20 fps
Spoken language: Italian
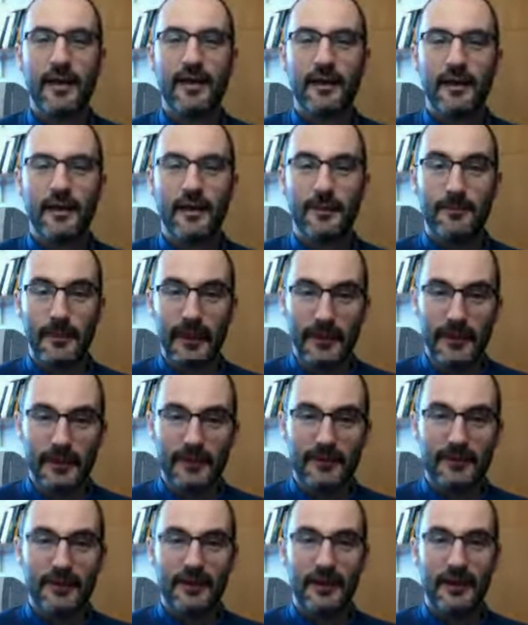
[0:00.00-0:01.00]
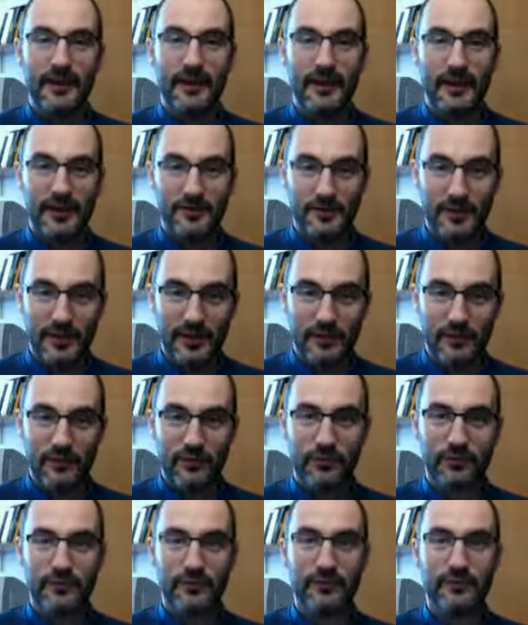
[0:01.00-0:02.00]
e parente e
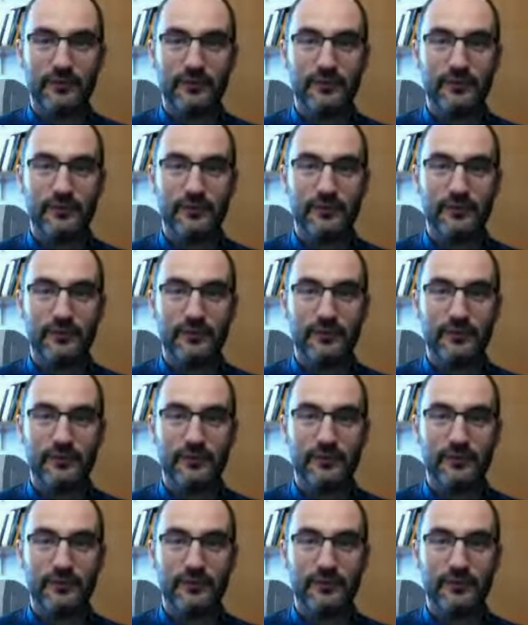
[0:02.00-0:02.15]
amico